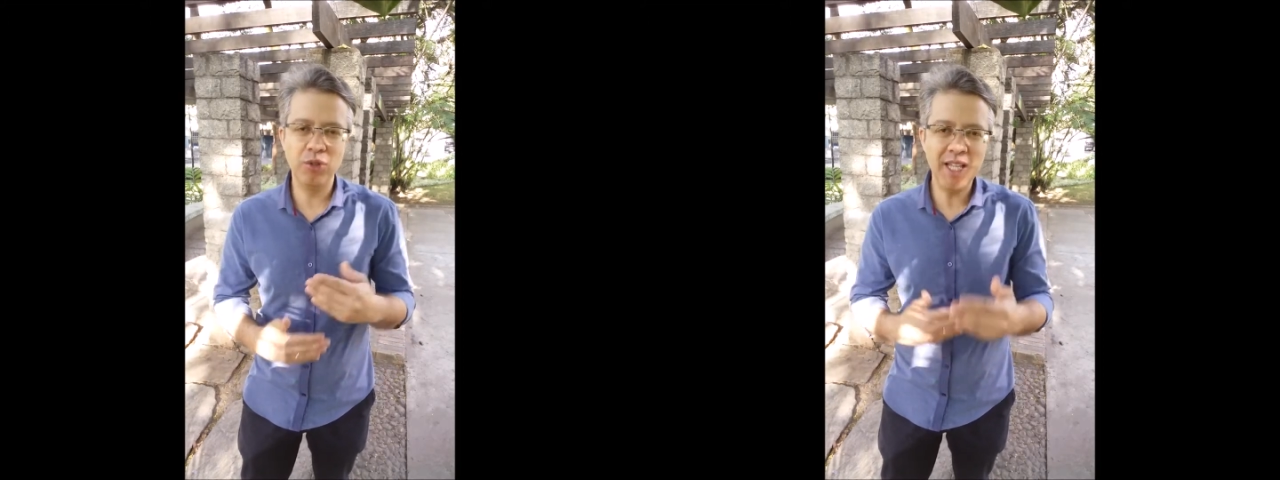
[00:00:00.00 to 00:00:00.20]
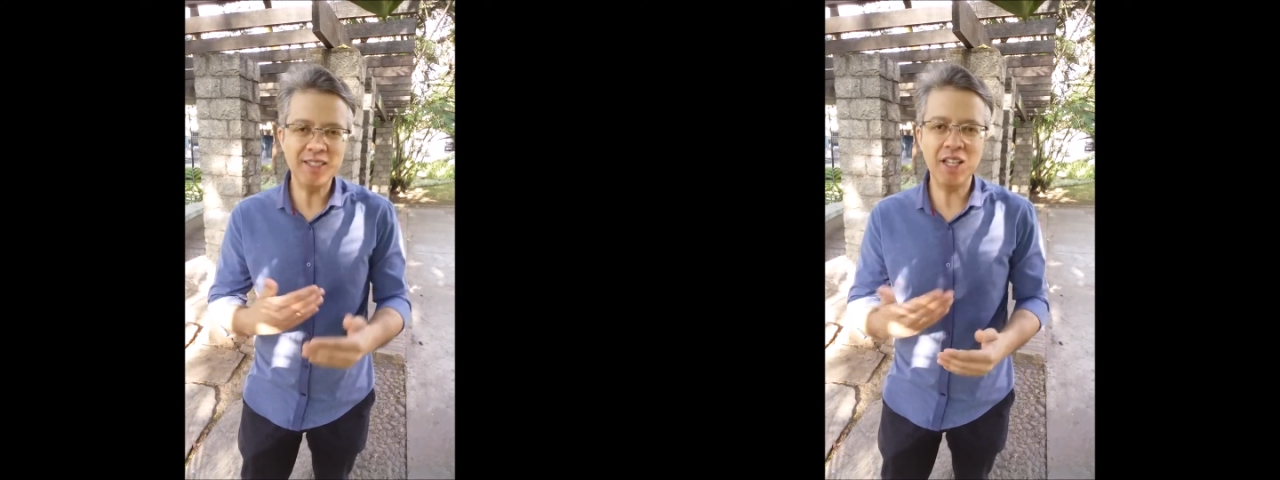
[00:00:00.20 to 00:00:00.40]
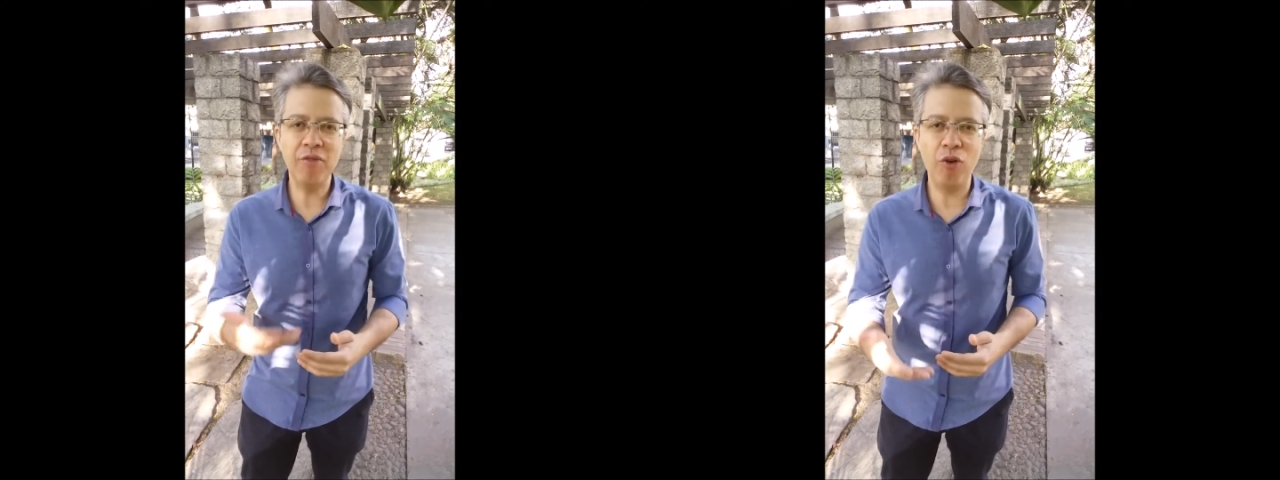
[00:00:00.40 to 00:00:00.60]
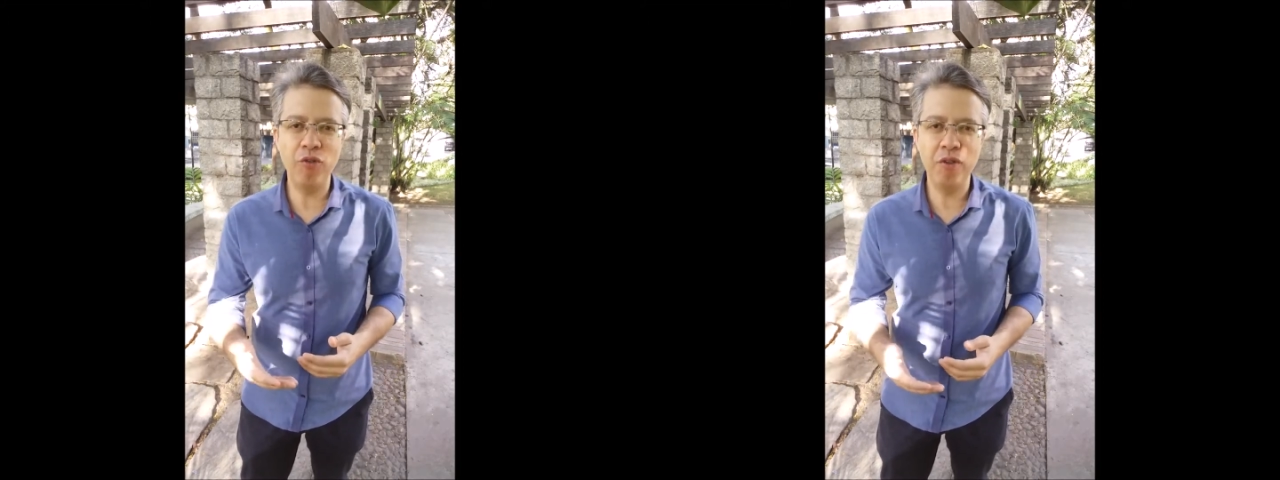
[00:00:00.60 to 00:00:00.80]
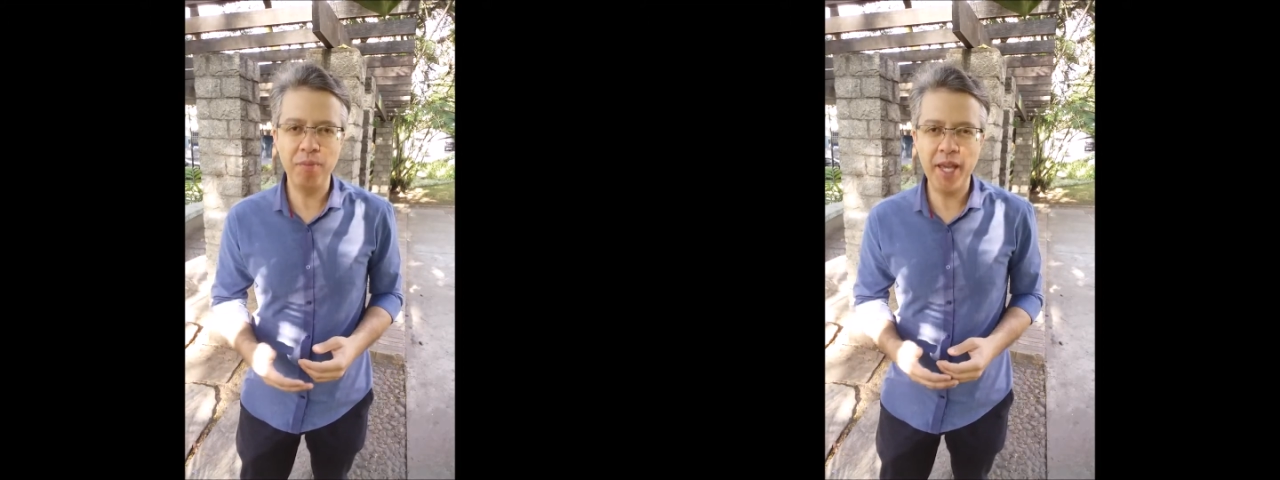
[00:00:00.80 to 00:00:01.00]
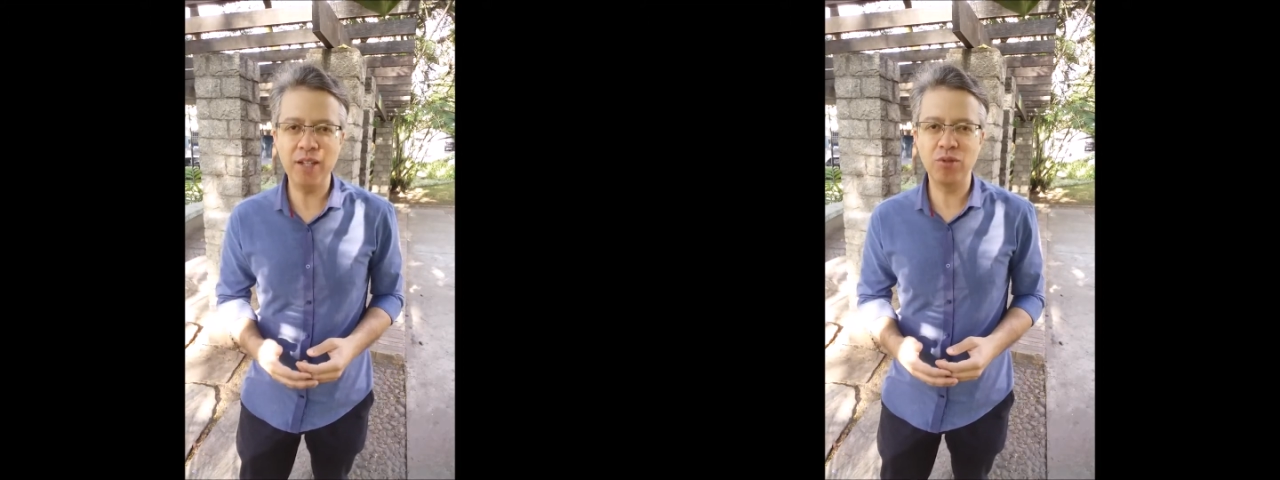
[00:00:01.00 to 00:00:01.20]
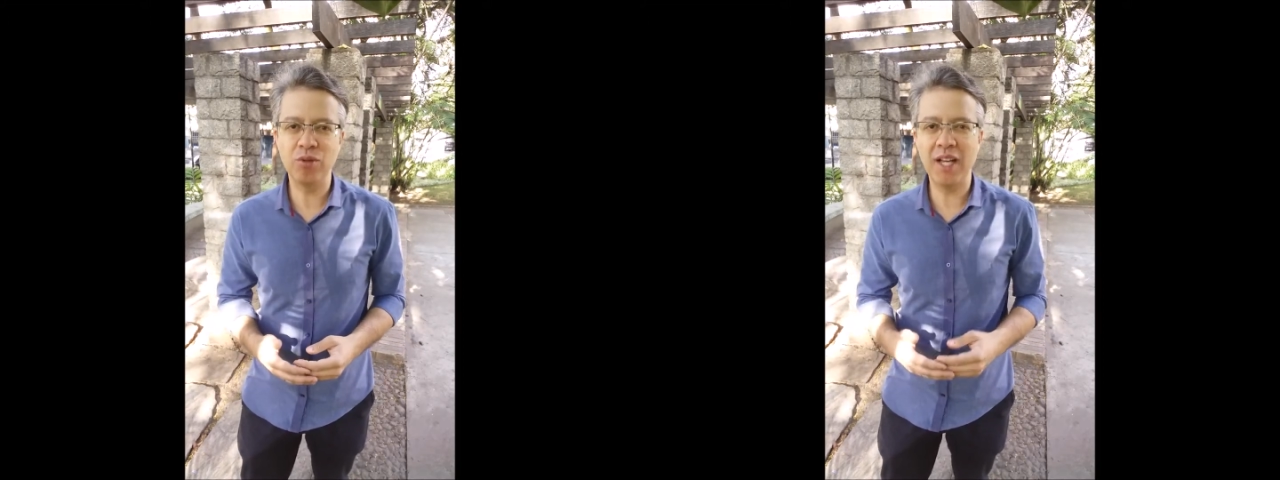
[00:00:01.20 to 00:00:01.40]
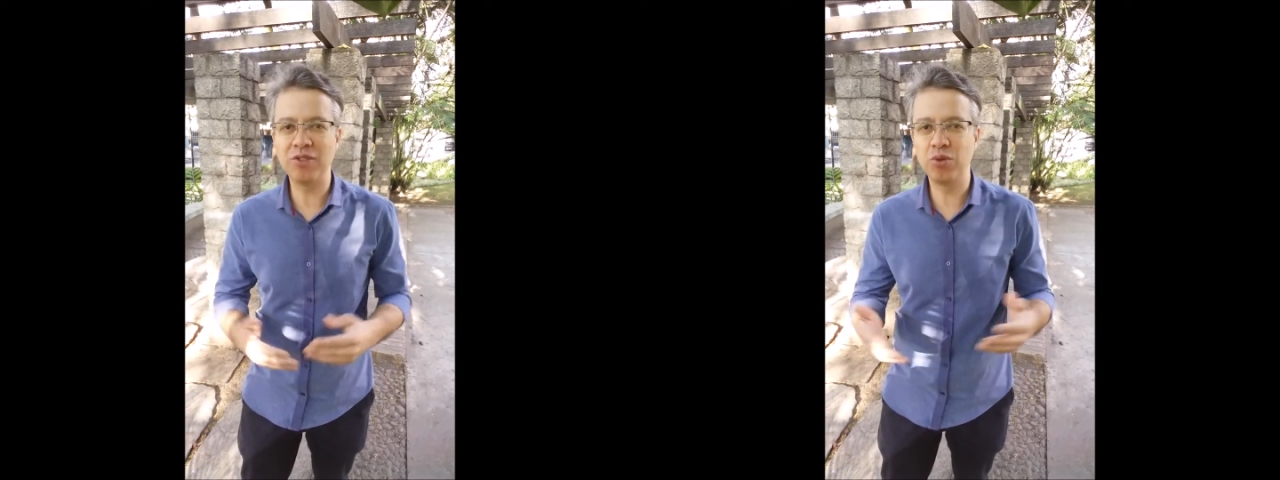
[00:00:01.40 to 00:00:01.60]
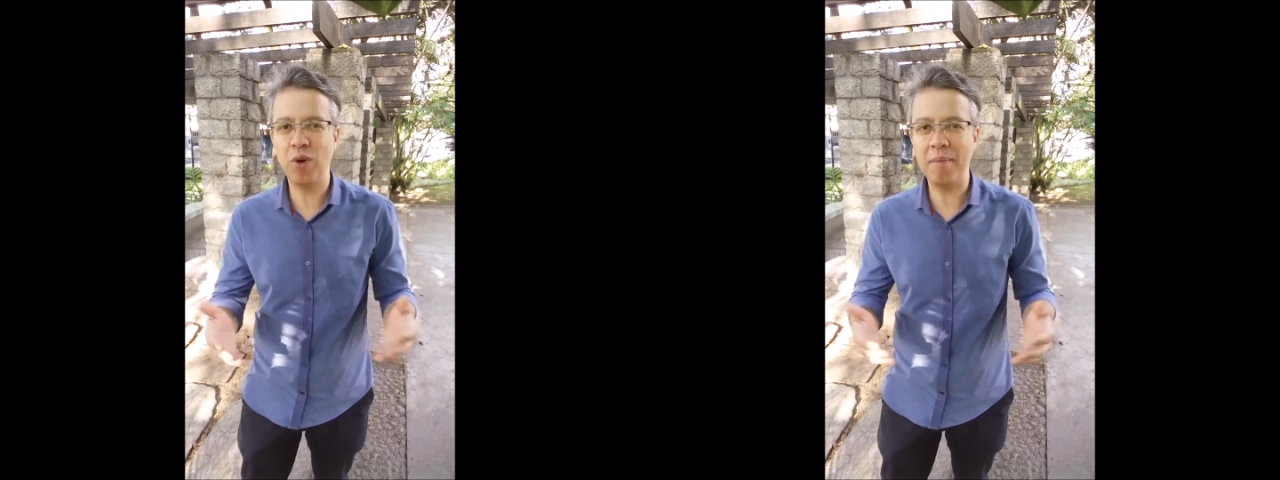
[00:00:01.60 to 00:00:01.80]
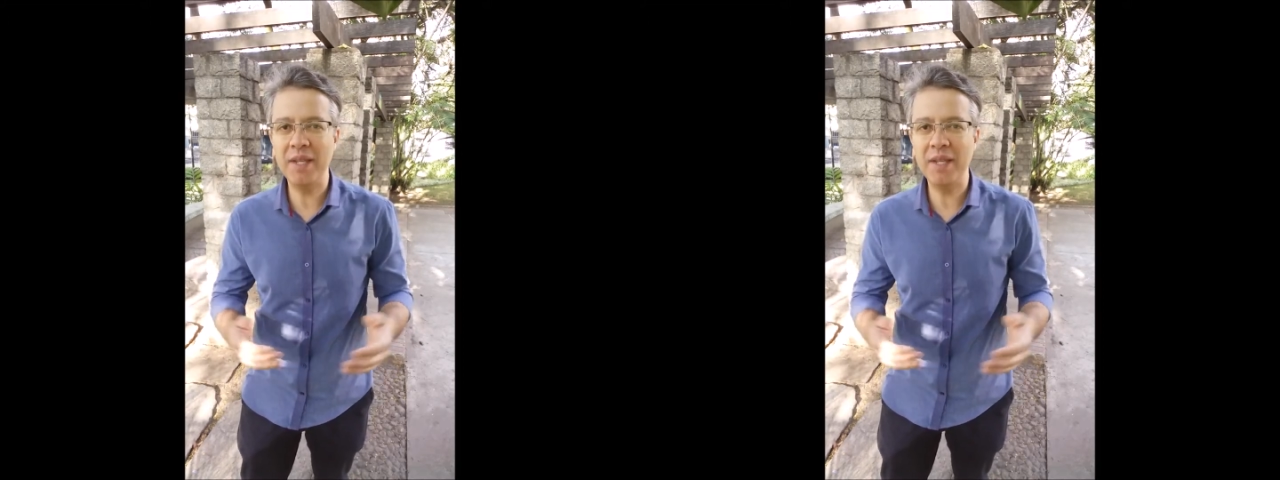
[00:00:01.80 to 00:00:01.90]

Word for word: desenvolvimento da sua